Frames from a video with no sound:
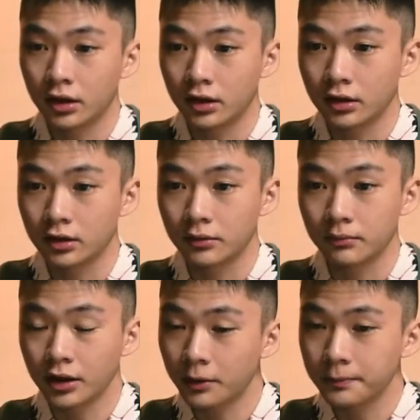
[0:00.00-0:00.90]
uh,
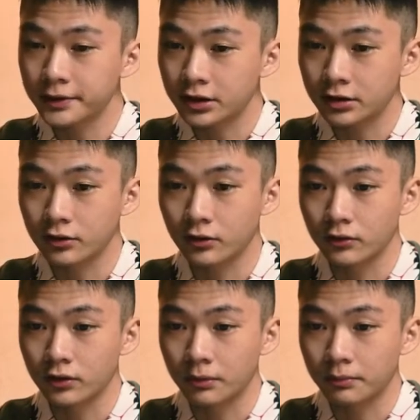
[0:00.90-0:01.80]
mirip
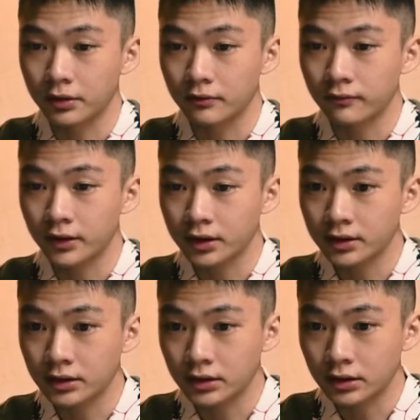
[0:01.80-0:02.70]
CSGO tapi
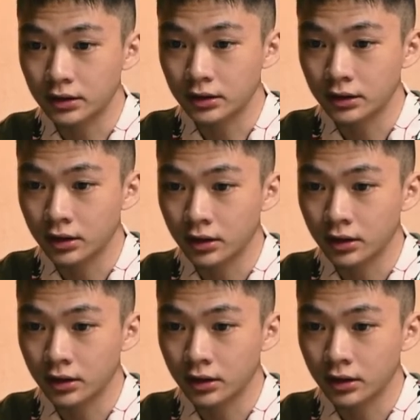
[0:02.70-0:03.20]
versi